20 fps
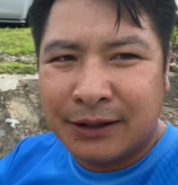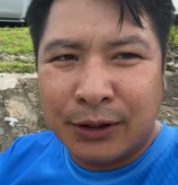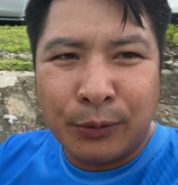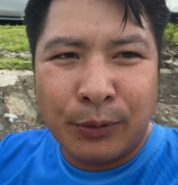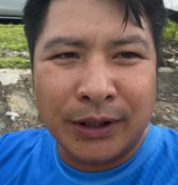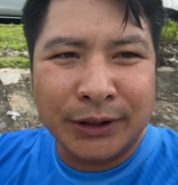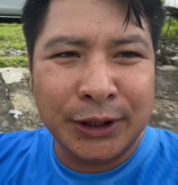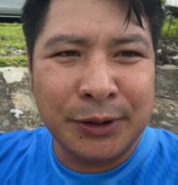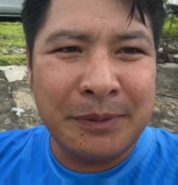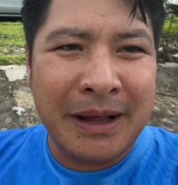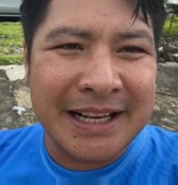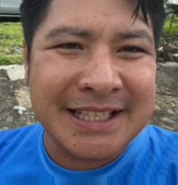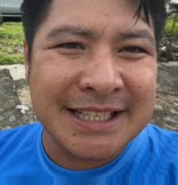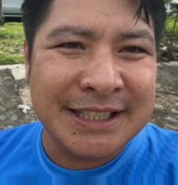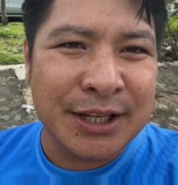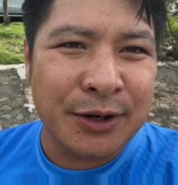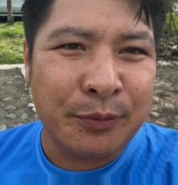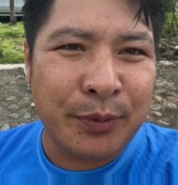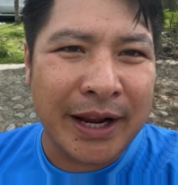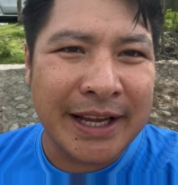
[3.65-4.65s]
Watermax
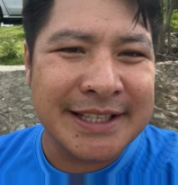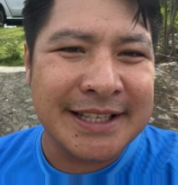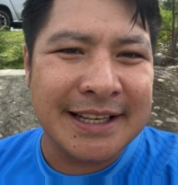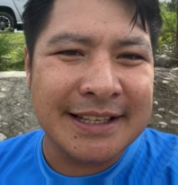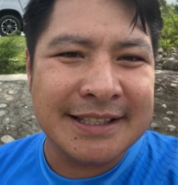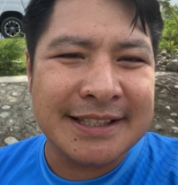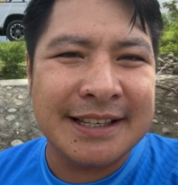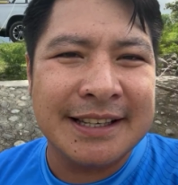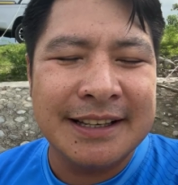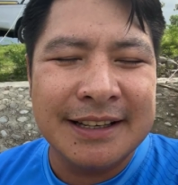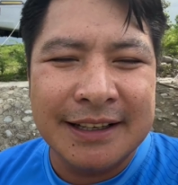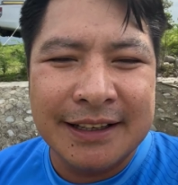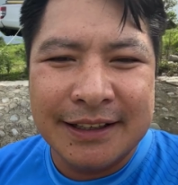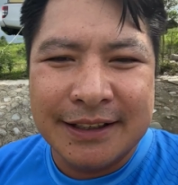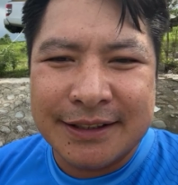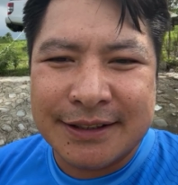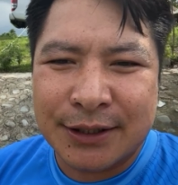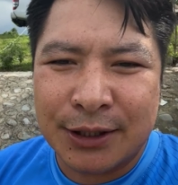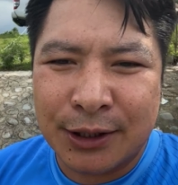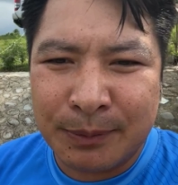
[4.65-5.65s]
Enterprises
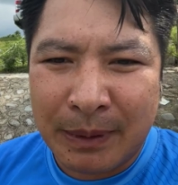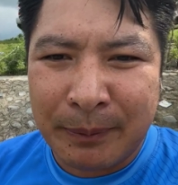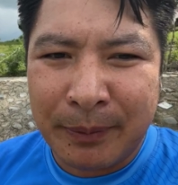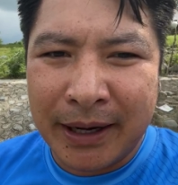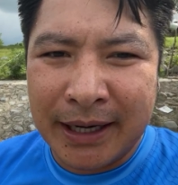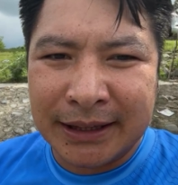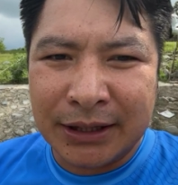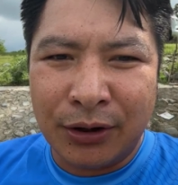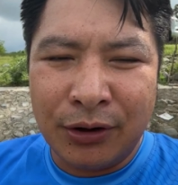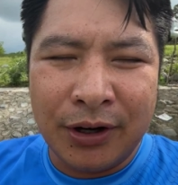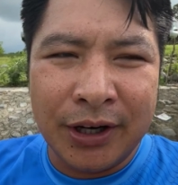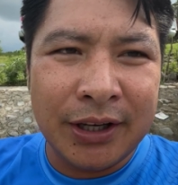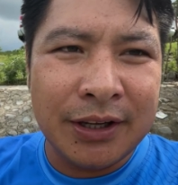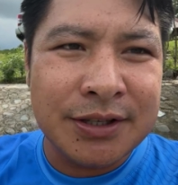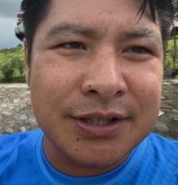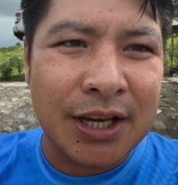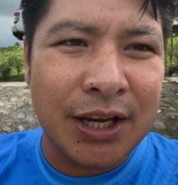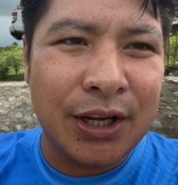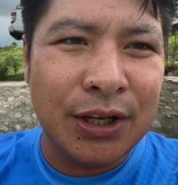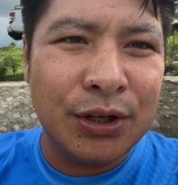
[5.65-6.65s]
So papakita ko ngayon
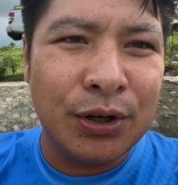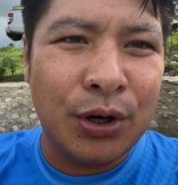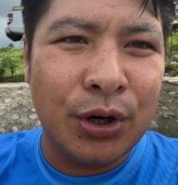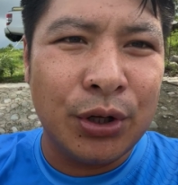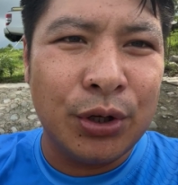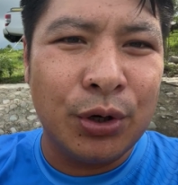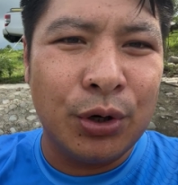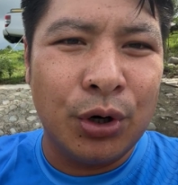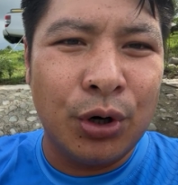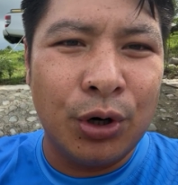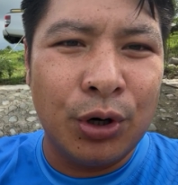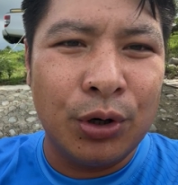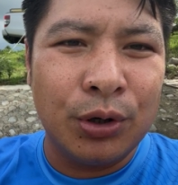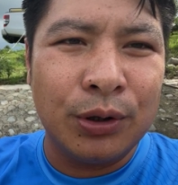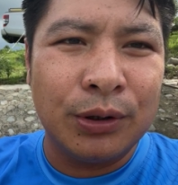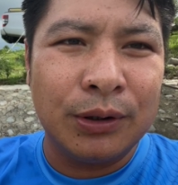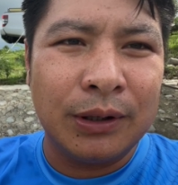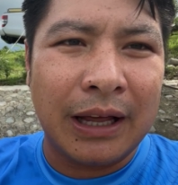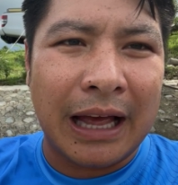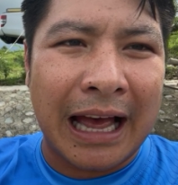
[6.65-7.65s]
sa inyo
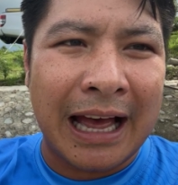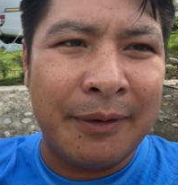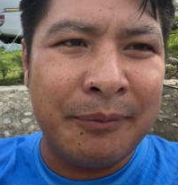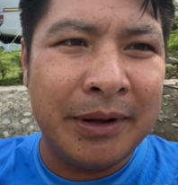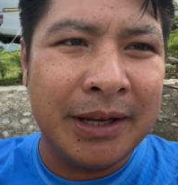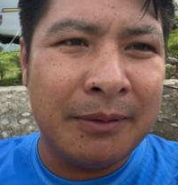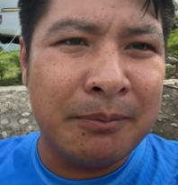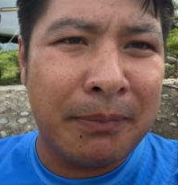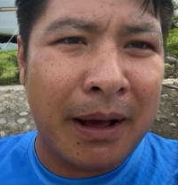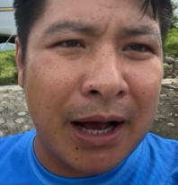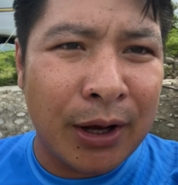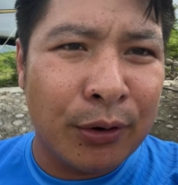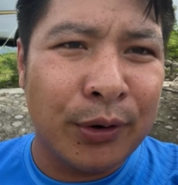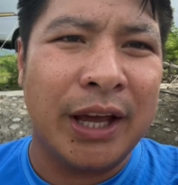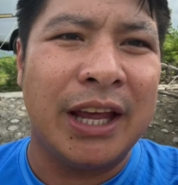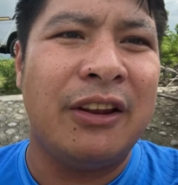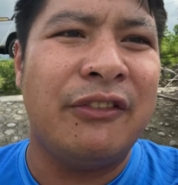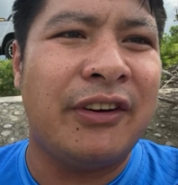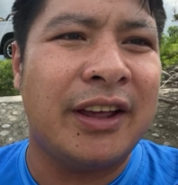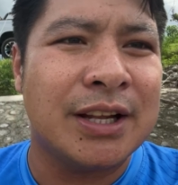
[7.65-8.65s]
yung aming bagong
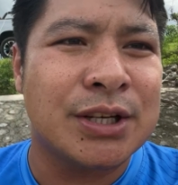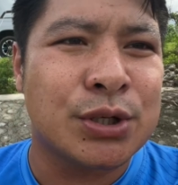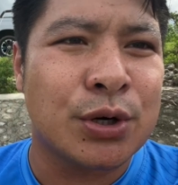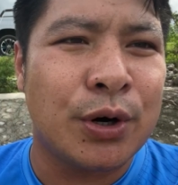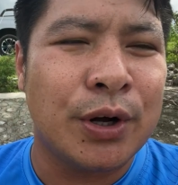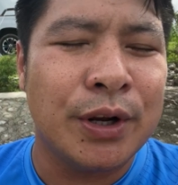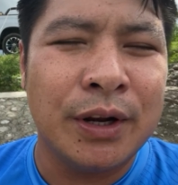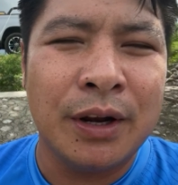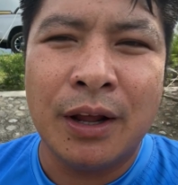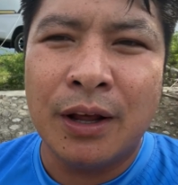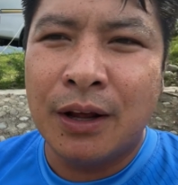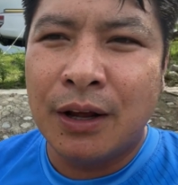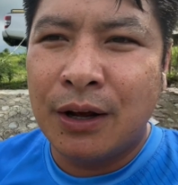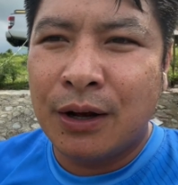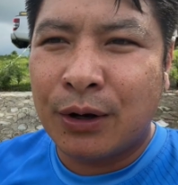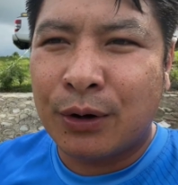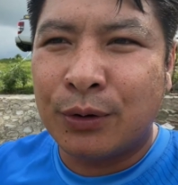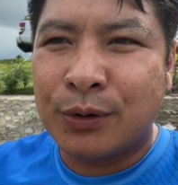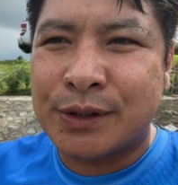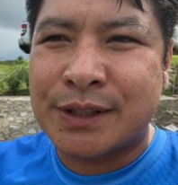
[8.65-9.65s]
invention
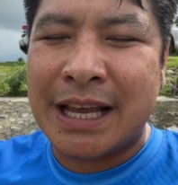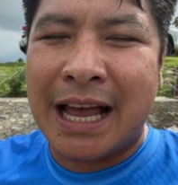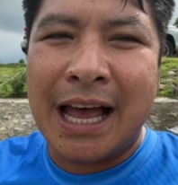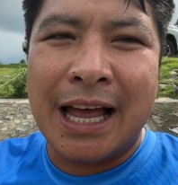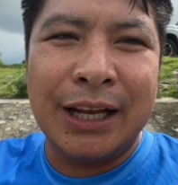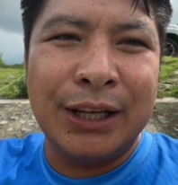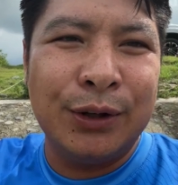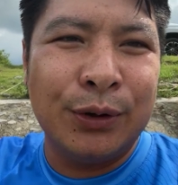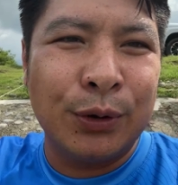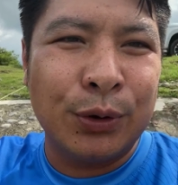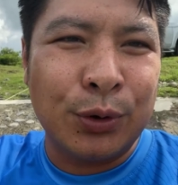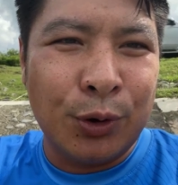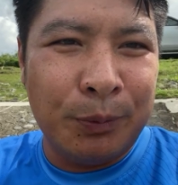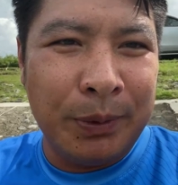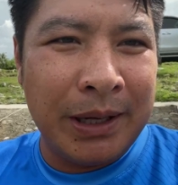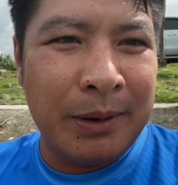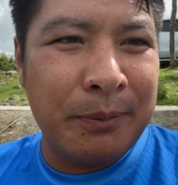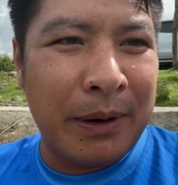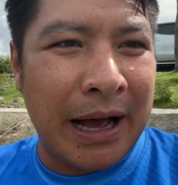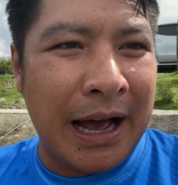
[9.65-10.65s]
Kung saan yung
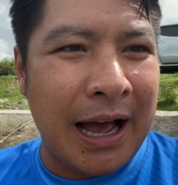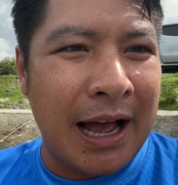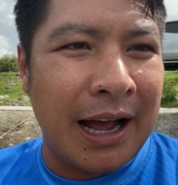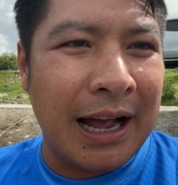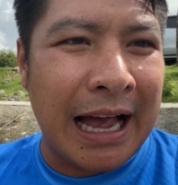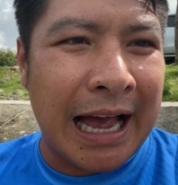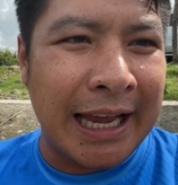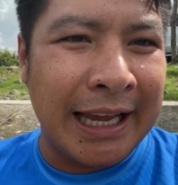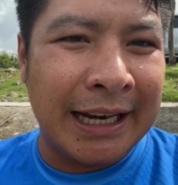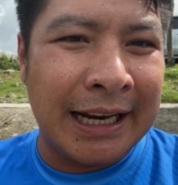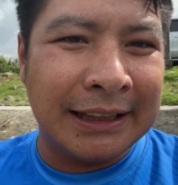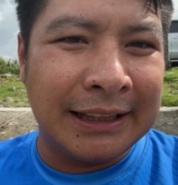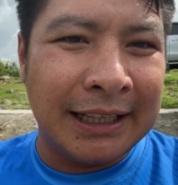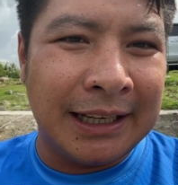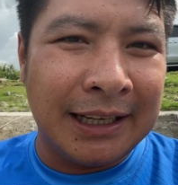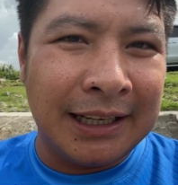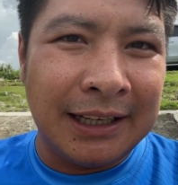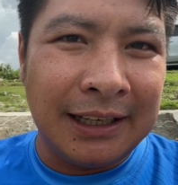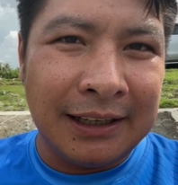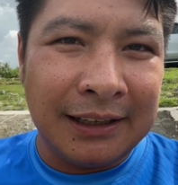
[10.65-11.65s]
tubig baha kaya
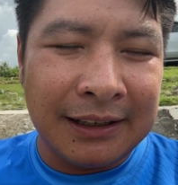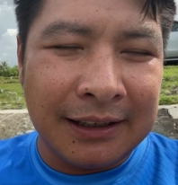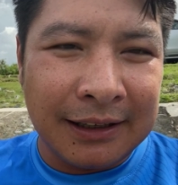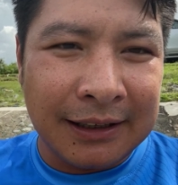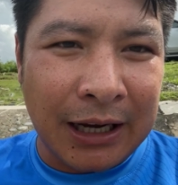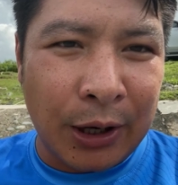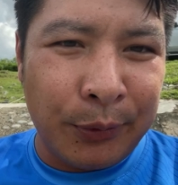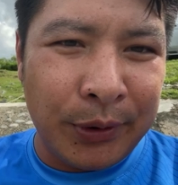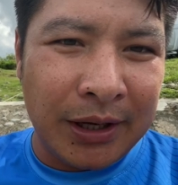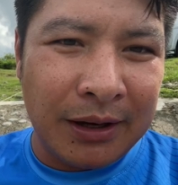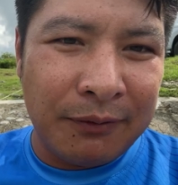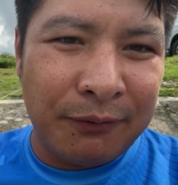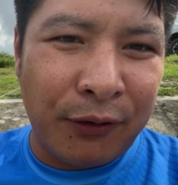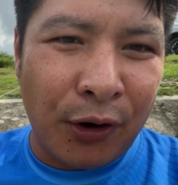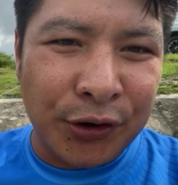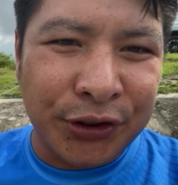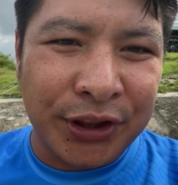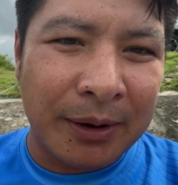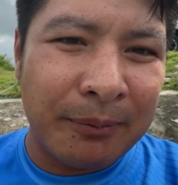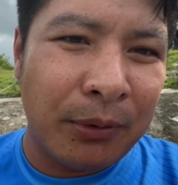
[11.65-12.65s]
nating gawing
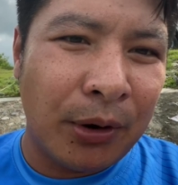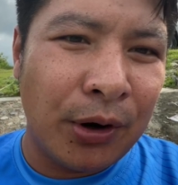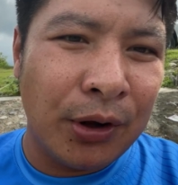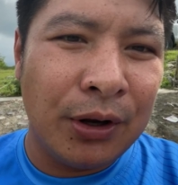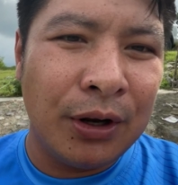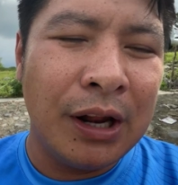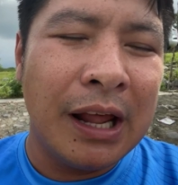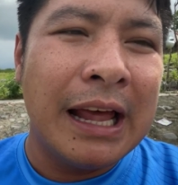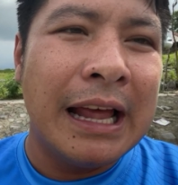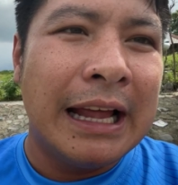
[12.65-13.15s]
potable